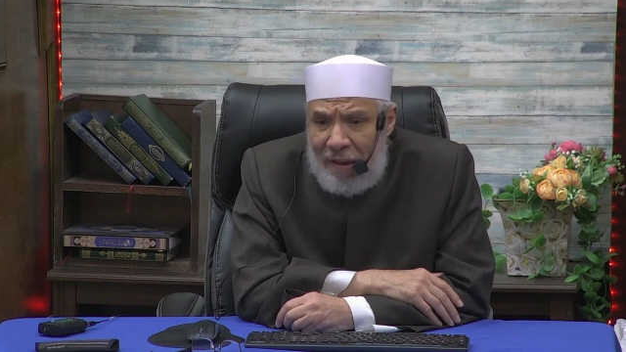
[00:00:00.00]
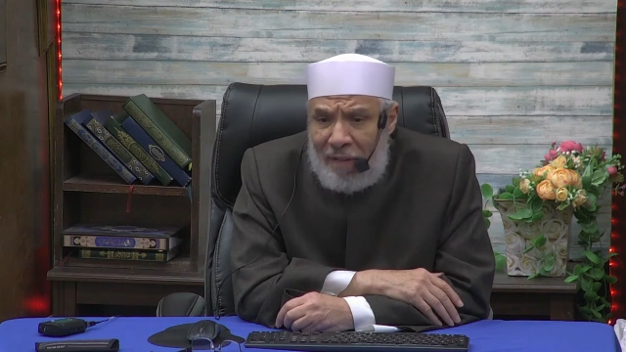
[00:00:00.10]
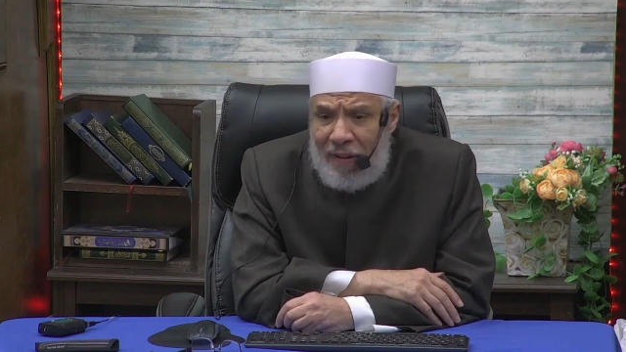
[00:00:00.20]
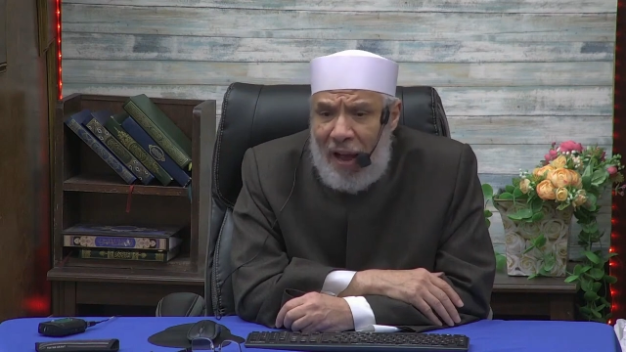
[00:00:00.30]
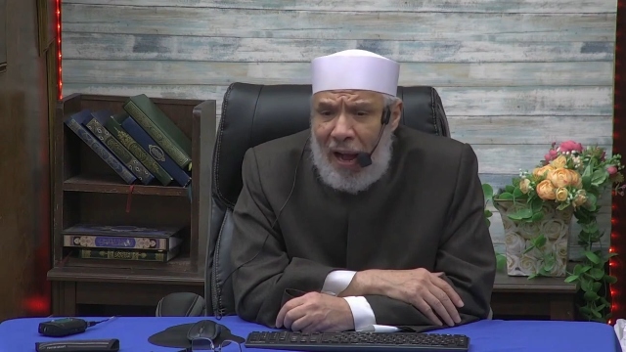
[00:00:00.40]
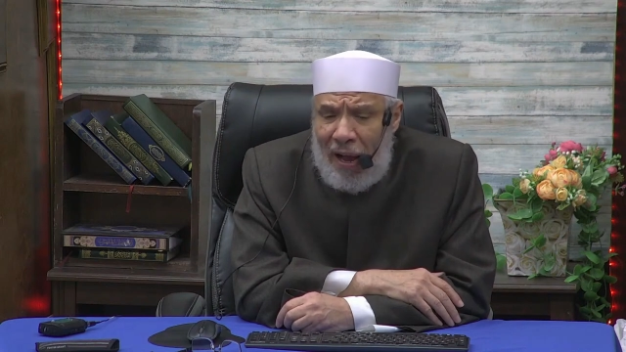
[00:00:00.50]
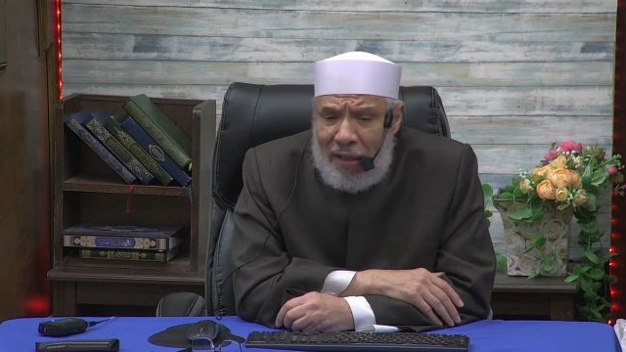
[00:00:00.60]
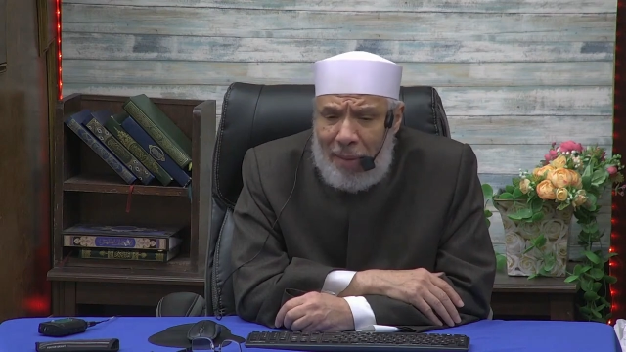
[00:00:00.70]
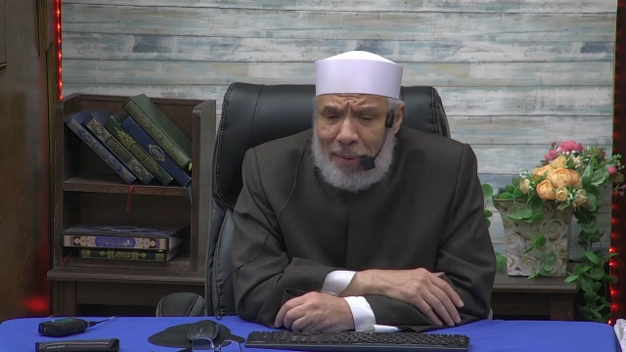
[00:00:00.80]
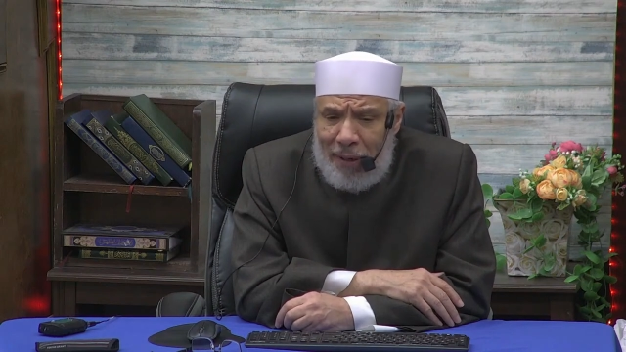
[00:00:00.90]

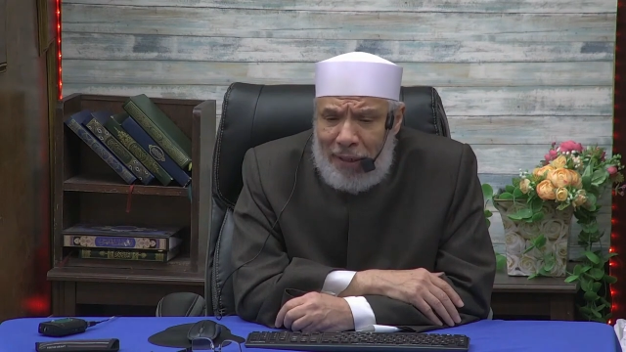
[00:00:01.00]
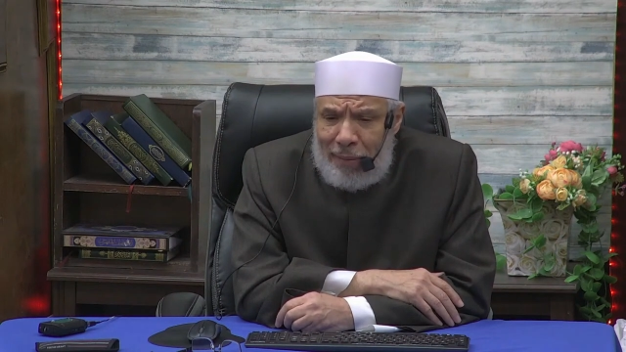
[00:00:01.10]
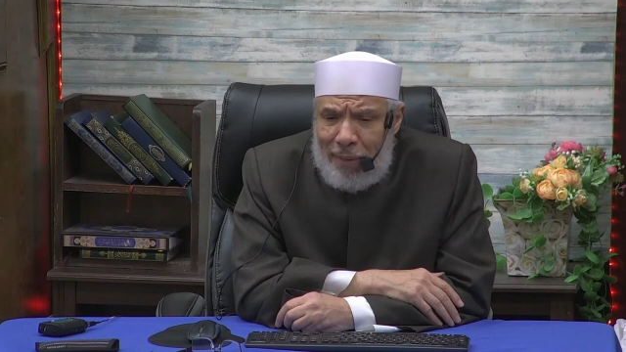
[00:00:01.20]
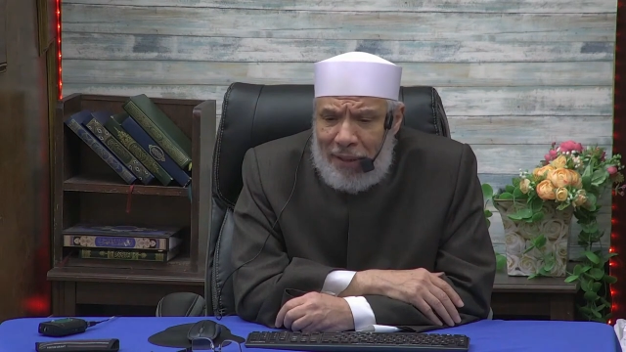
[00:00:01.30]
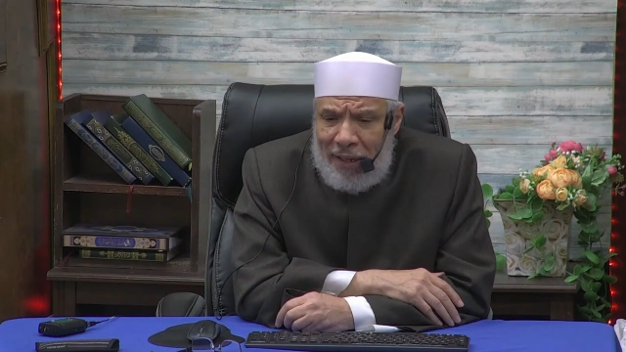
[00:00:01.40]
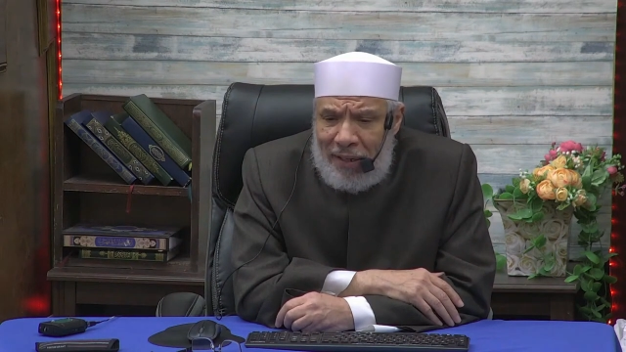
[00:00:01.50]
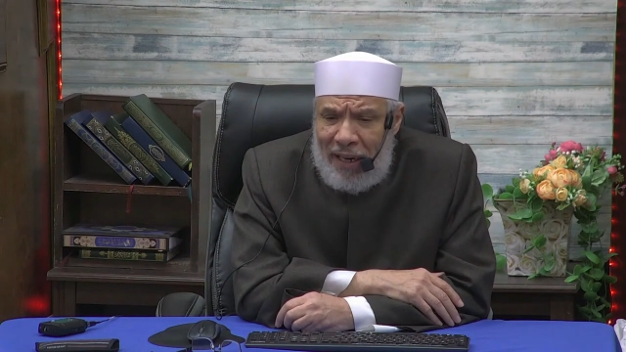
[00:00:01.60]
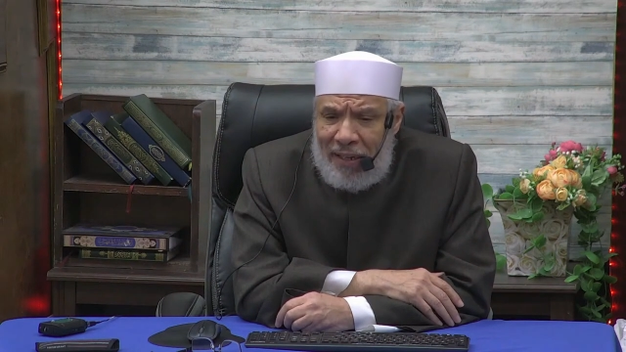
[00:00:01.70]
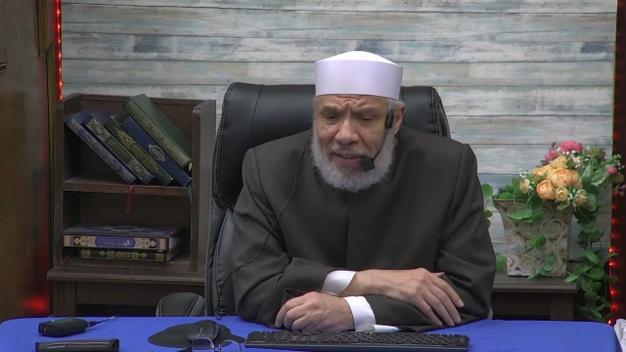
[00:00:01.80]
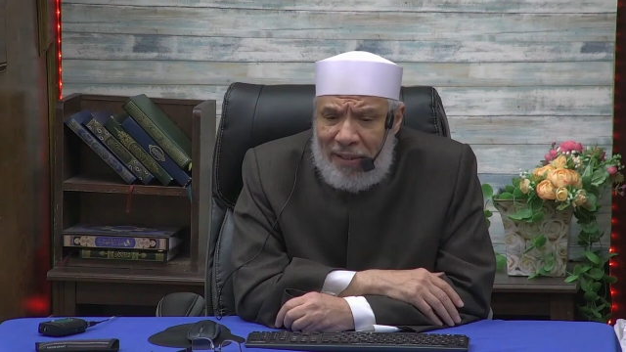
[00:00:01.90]
فأخذ بقيمة
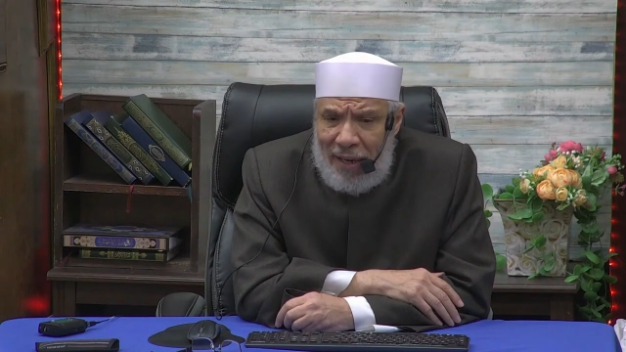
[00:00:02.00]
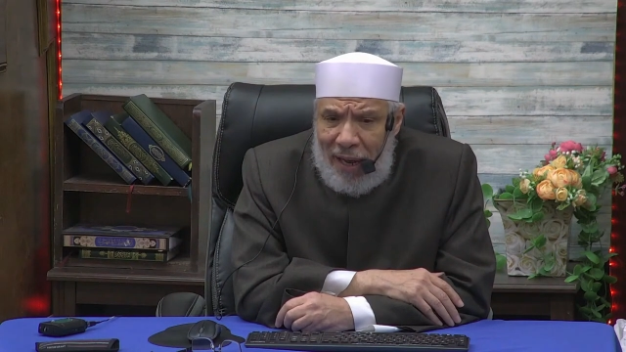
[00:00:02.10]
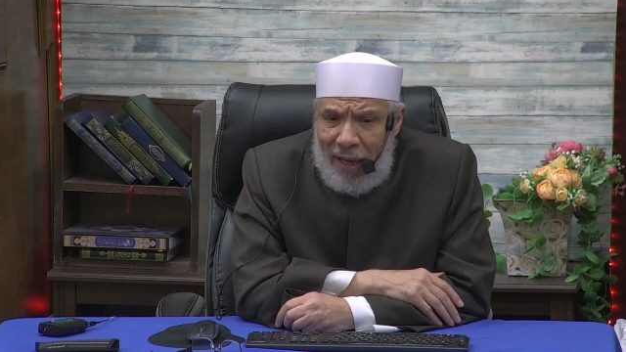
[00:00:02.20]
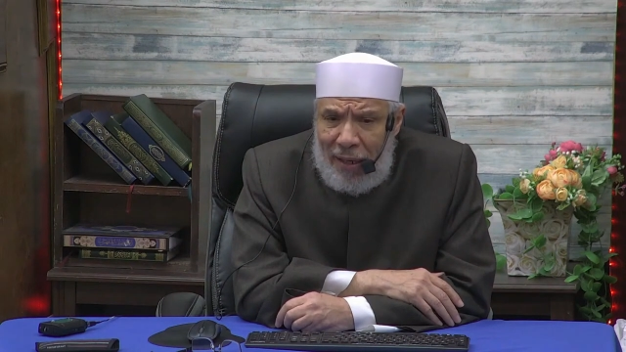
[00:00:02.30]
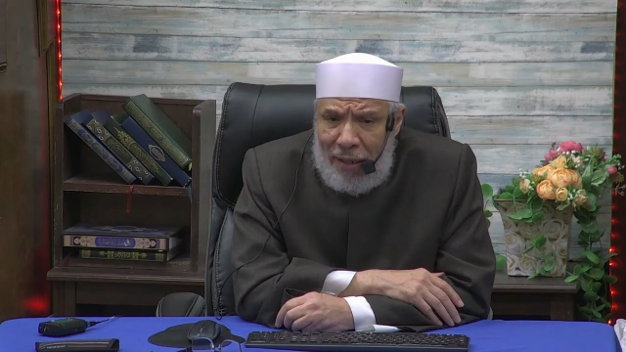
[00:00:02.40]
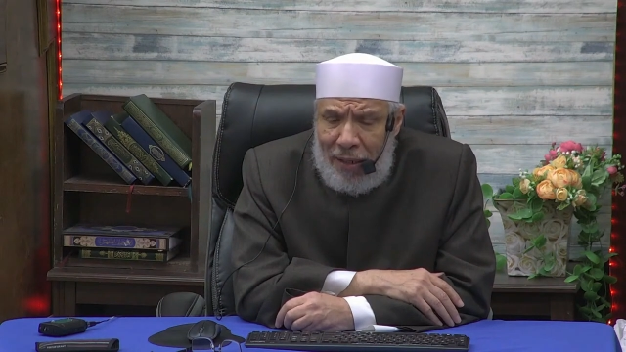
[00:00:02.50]
الدين سلعة